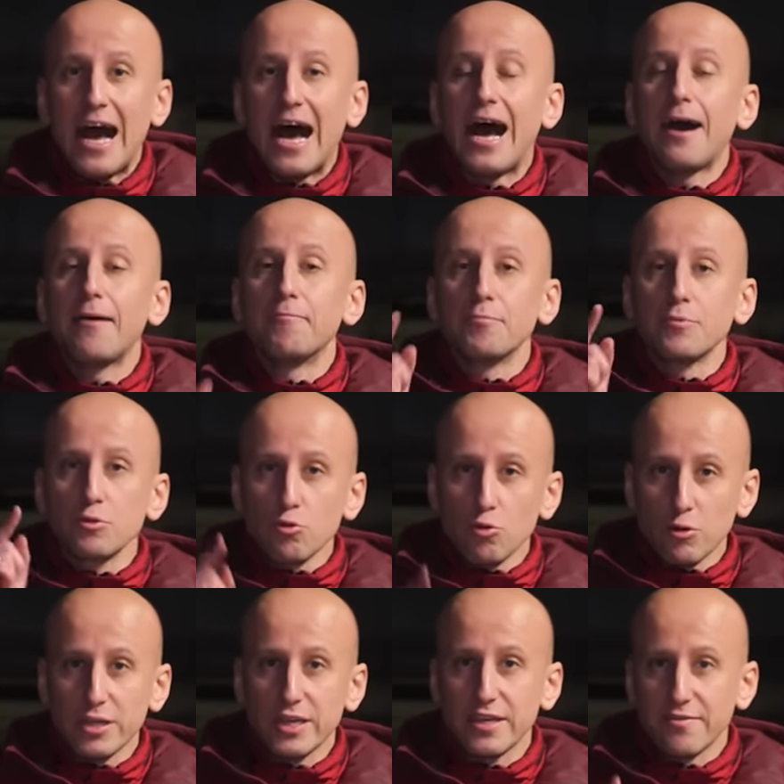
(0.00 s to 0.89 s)
А
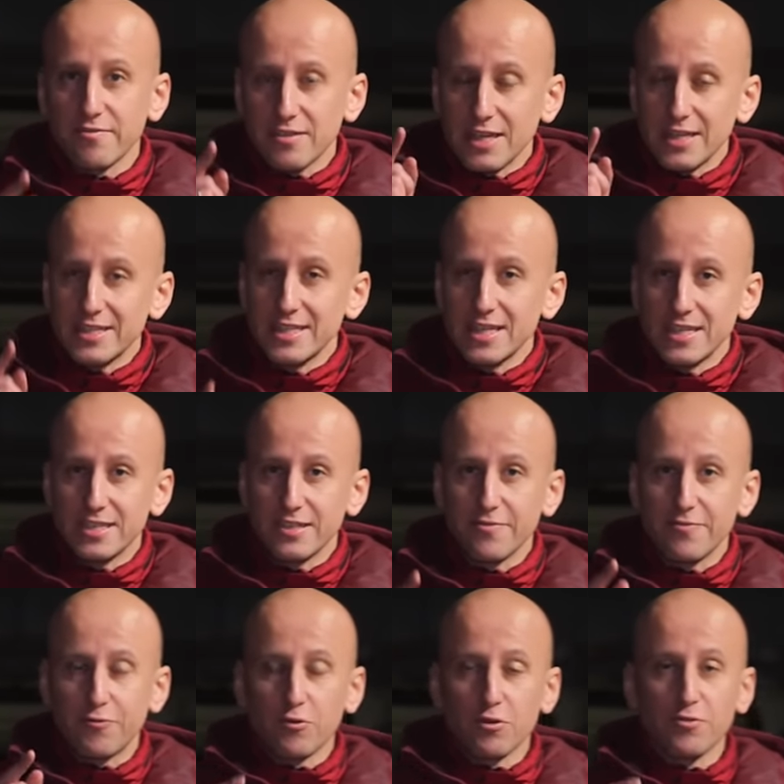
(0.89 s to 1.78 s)
многие
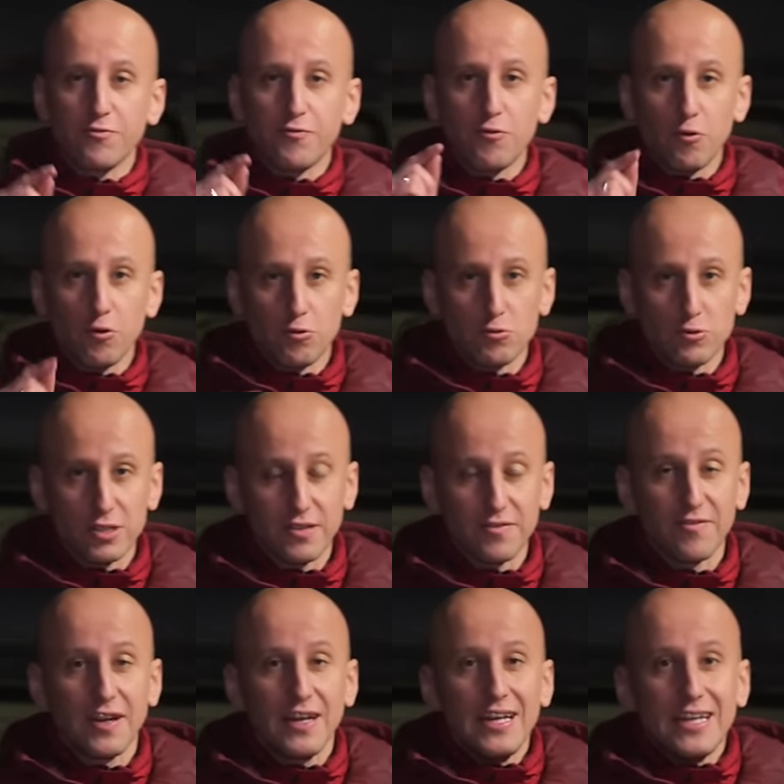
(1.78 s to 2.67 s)
владельцы Ford Focus